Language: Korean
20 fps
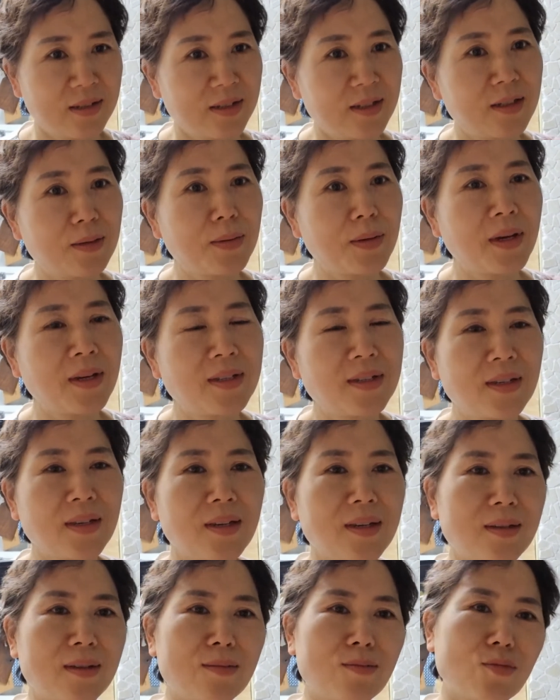집에 이제
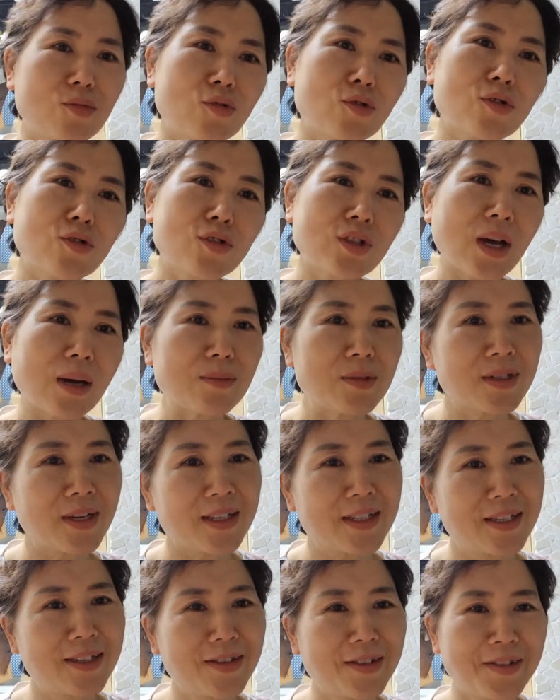묵은 나물
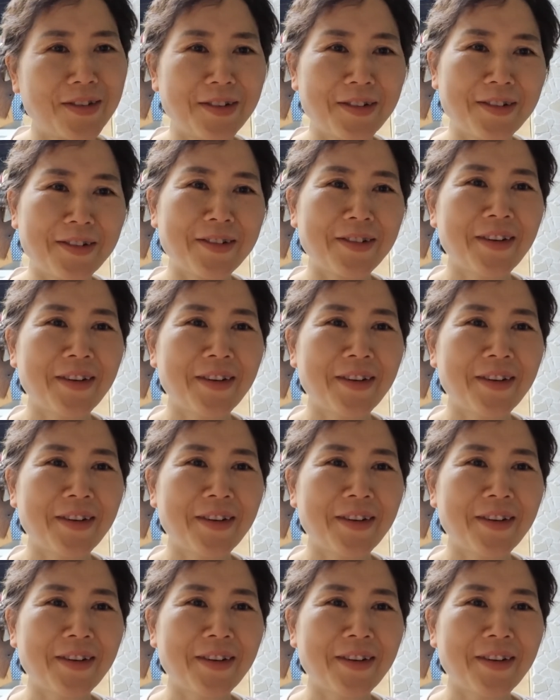같은 거